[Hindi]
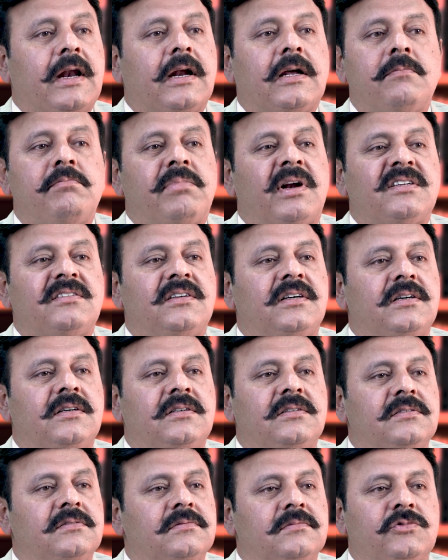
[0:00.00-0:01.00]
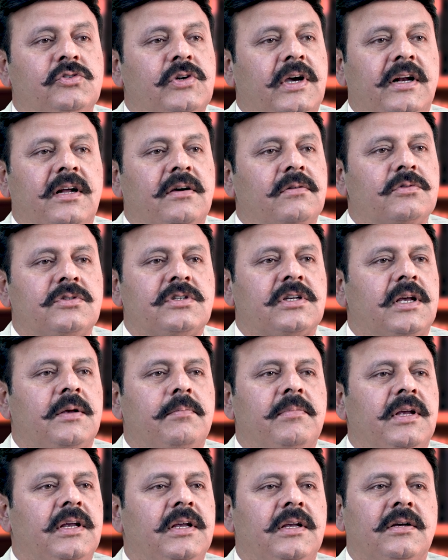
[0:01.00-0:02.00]
अमेरिकन प्रेसिडेंट जो है ना उसके
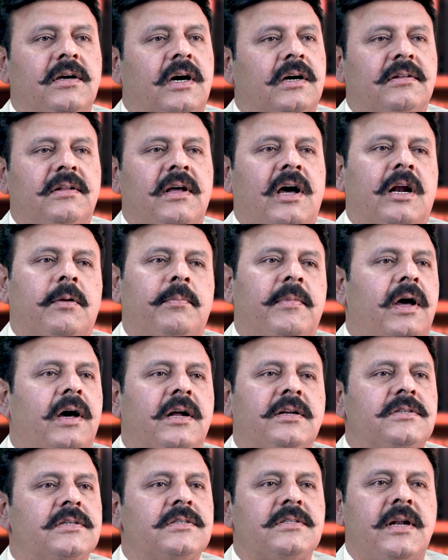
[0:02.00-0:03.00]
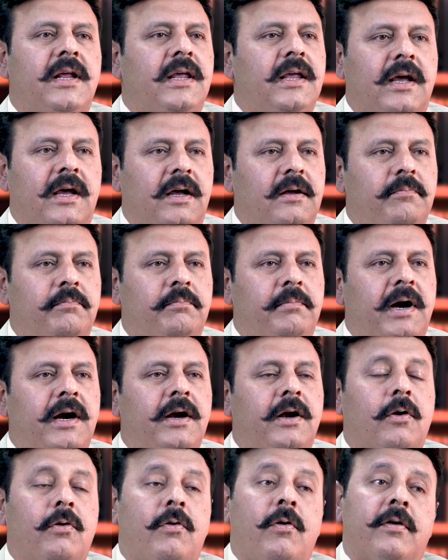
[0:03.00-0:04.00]
भी अख्तियार में हर चीज़ नहीं है
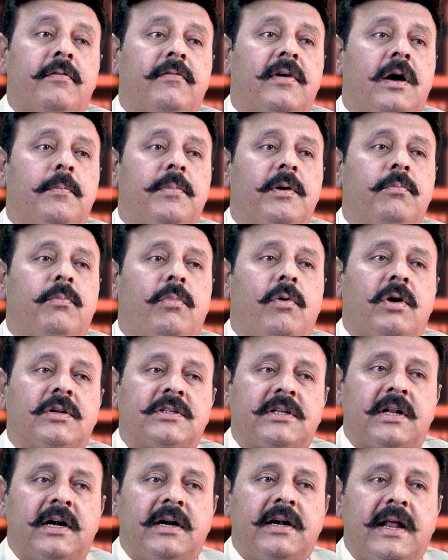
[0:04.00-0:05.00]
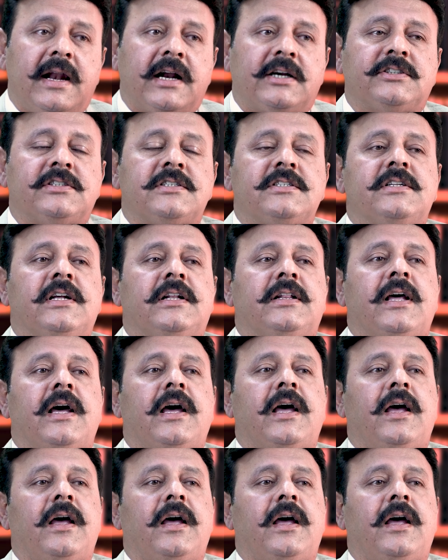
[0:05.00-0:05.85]
पेंटागॉन वहाँ पे बहुत ज़्यादा डायरेक्शन देता